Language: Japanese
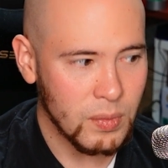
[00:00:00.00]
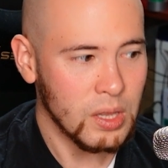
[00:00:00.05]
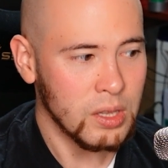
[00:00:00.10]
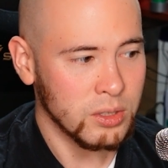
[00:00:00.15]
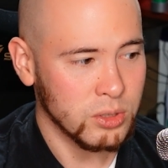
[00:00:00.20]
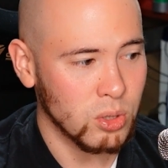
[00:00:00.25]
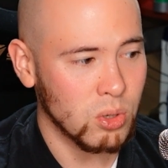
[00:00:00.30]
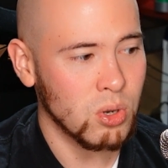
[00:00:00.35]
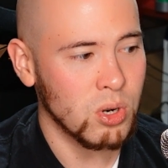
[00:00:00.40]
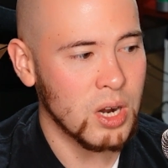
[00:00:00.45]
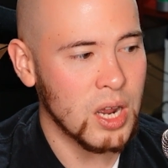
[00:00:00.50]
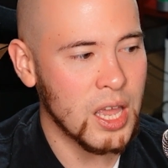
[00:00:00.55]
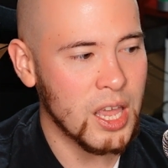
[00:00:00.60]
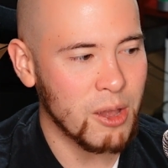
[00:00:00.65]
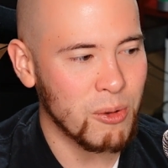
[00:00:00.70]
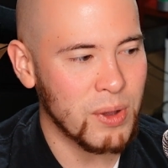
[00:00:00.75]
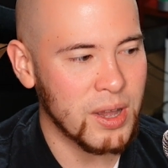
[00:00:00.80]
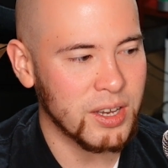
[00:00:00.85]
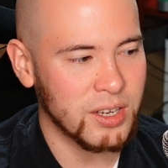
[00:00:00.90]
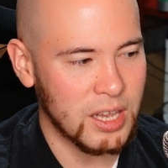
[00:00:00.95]
そこら
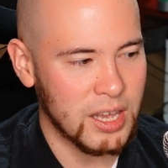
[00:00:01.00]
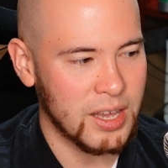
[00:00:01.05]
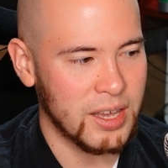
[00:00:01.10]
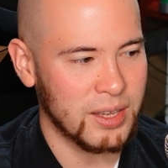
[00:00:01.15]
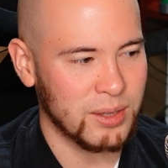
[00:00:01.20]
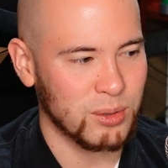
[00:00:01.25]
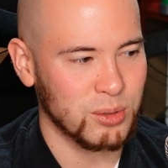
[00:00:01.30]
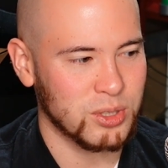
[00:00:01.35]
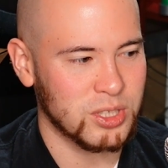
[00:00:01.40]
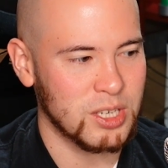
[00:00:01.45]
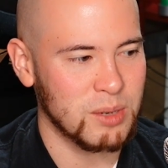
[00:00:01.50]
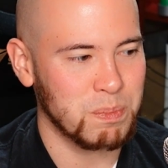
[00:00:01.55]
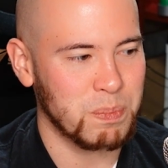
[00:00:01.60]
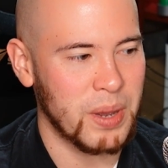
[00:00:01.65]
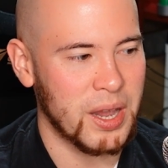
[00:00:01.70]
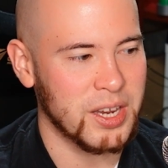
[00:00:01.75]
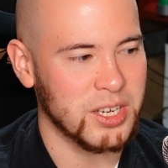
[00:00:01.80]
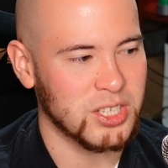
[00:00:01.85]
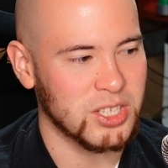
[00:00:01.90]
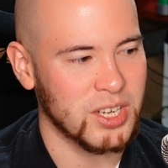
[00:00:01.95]
辺は、えー、と心
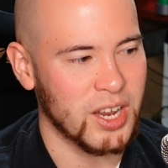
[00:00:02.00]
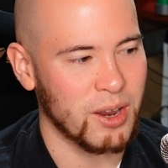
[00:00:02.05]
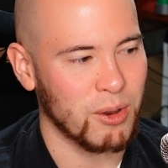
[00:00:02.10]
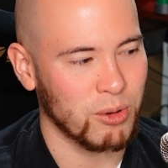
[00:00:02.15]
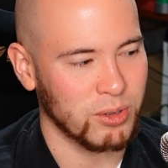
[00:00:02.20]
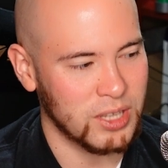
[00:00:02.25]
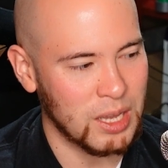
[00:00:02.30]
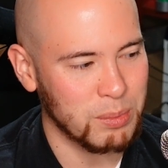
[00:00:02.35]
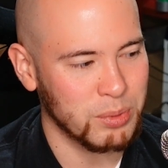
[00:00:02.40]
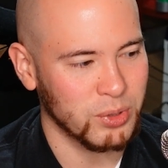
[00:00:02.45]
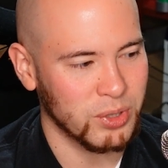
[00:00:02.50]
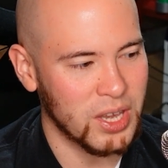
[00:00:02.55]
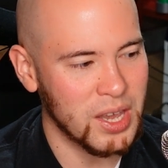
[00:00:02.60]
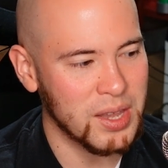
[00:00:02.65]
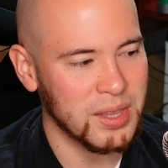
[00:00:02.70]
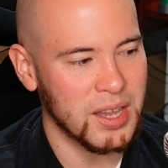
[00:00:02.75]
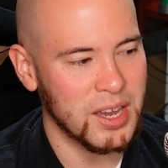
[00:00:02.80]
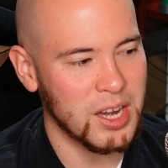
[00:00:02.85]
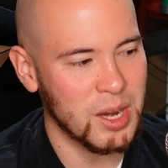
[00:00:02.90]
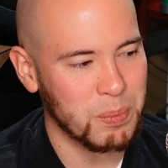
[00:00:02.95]
配しない方が、多分
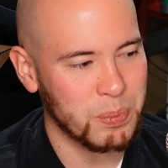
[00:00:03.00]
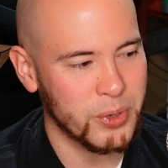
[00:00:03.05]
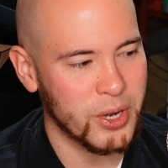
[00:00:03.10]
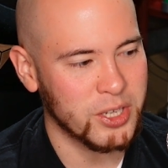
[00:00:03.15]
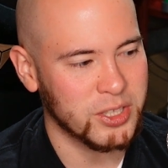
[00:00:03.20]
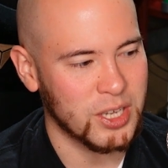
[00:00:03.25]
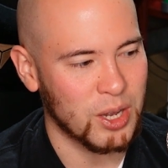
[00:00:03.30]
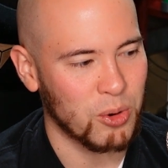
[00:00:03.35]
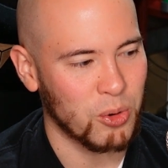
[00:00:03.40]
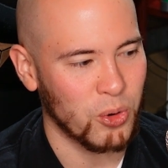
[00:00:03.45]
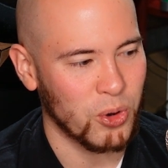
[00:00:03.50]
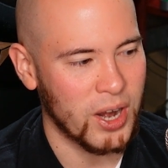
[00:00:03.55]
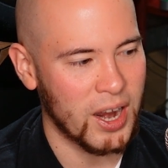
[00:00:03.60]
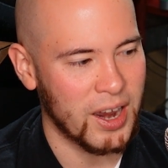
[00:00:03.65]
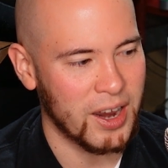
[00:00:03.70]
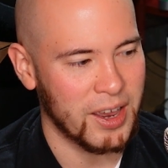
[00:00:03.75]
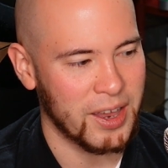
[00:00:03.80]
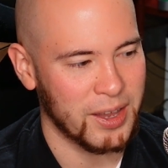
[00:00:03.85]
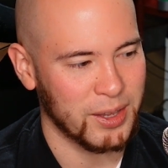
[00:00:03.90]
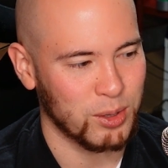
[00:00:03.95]
携帯でプレイした方
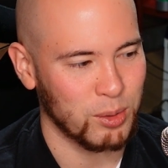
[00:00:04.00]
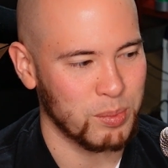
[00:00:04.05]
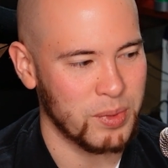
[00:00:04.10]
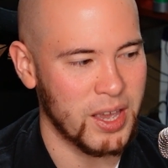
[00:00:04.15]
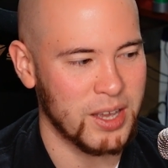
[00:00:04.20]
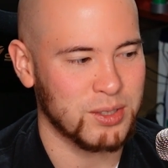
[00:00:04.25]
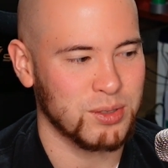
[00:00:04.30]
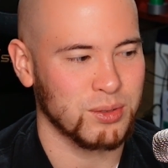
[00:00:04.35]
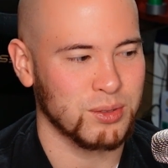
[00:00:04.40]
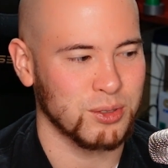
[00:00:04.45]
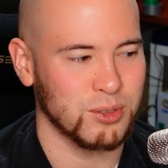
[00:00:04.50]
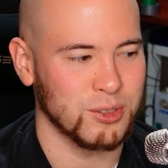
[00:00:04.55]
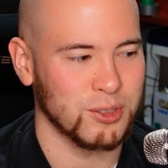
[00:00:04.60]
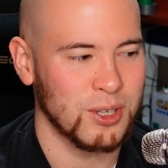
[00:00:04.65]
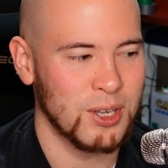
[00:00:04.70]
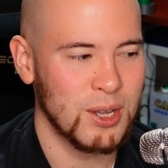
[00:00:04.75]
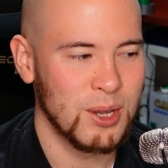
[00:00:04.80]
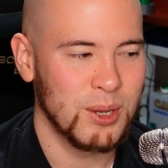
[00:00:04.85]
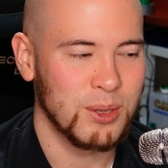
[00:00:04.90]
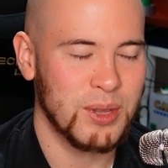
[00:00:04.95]
が、えー、と見やすく
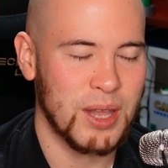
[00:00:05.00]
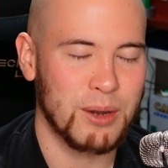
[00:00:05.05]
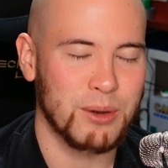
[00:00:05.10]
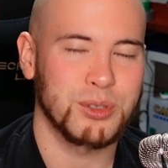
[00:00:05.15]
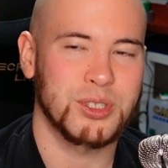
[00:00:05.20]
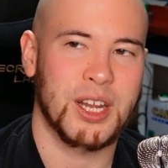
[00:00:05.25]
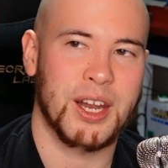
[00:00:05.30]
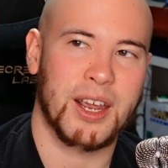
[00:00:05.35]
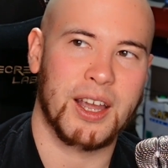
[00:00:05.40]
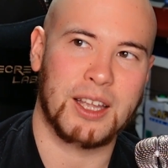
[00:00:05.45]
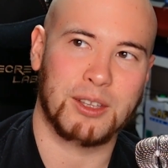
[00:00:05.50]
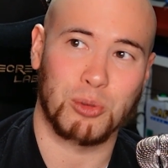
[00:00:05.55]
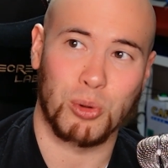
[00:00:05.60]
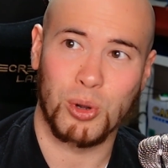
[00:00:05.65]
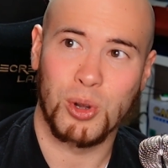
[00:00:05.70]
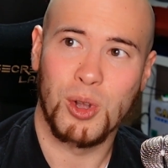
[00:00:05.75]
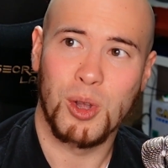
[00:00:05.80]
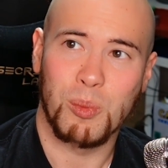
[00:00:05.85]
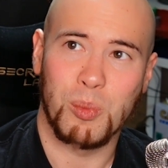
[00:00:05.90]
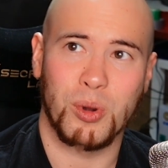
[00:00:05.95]
なるんじゃないかと
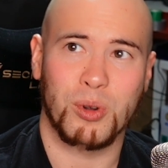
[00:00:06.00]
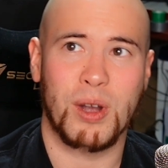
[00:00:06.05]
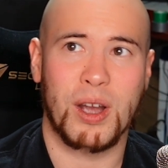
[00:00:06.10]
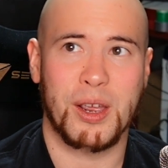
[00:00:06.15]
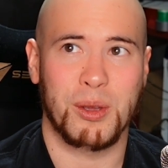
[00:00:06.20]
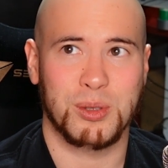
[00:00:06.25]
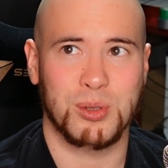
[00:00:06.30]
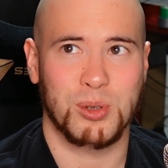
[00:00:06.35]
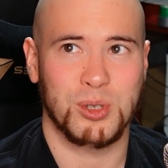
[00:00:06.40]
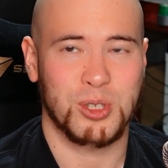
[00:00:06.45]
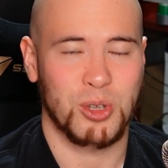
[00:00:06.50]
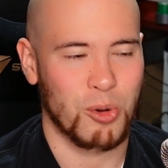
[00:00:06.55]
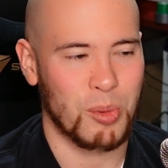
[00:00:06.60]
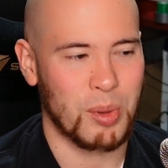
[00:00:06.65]
僕は予想しておりま